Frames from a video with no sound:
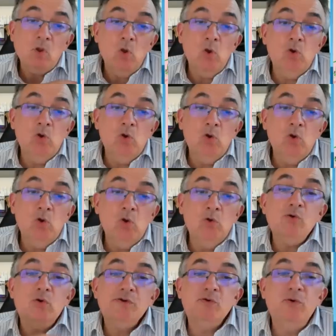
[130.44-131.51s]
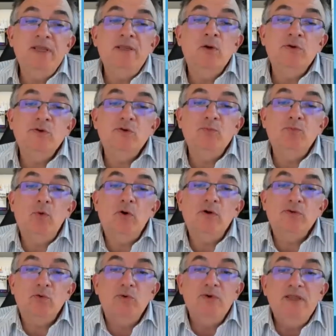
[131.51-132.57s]
un socle solide, un
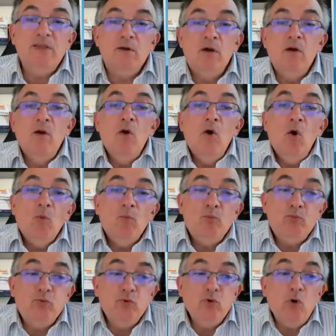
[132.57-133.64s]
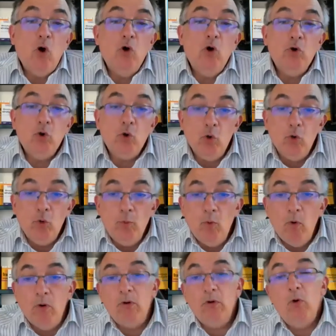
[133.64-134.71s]
support solide pour un
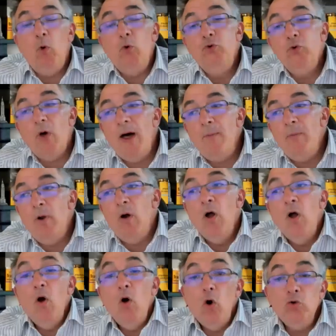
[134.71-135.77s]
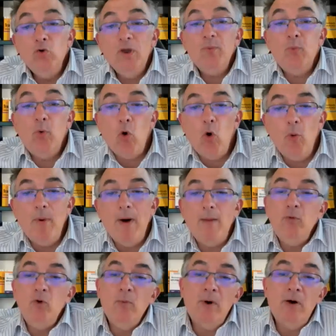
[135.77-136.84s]
rebond durable, on aurait
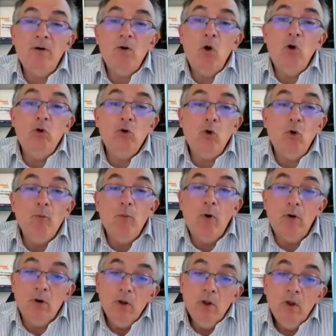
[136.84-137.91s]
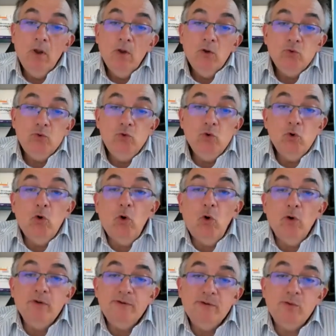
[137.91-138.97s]
probablement un rebond d'une
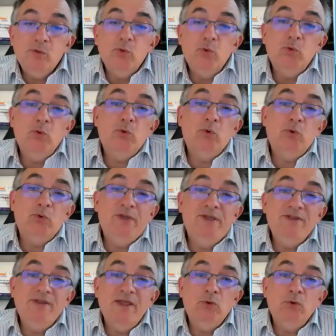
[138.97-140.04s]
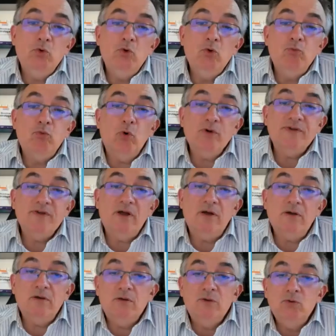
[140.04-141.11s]
grosse dizaine de
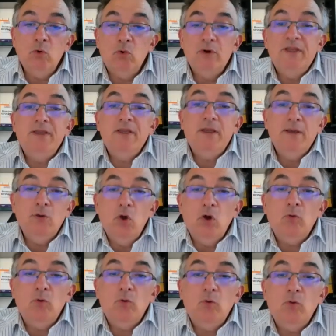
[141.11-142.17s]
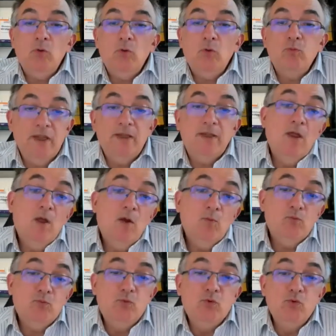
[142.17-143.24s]
pourcents dont les traders
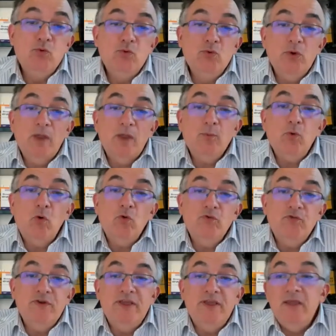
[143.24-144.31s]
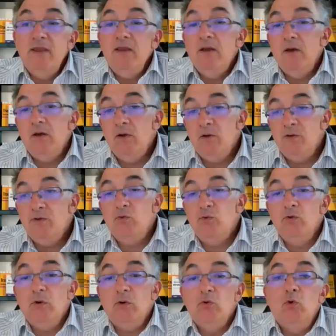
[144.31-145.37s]
pourraient, pourrait profiter euh,
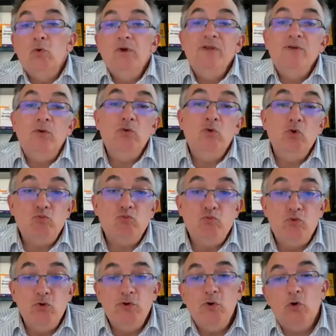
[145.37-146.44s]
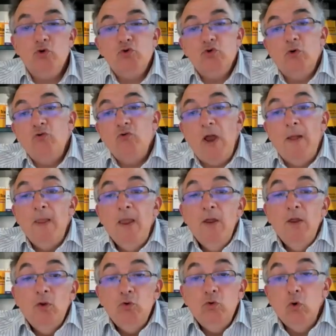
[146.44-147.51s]
sur un horizon de plusieurs jours. Voilà.
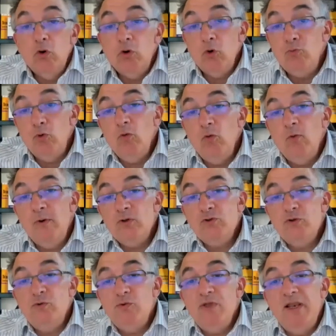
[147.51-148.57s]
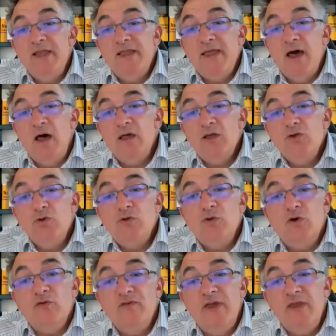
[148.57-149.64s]
Donc pour le moment, je suis à l'écart et je
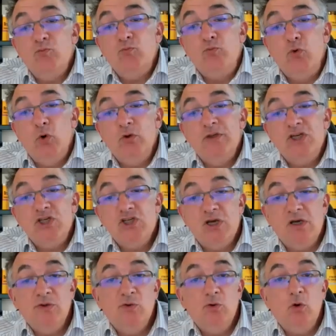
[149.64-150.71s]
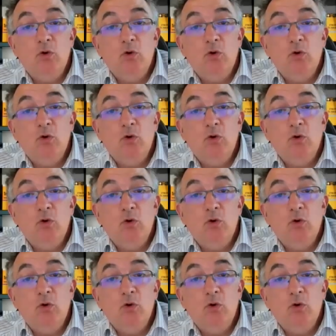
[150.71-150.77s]
surveille pour un achat sur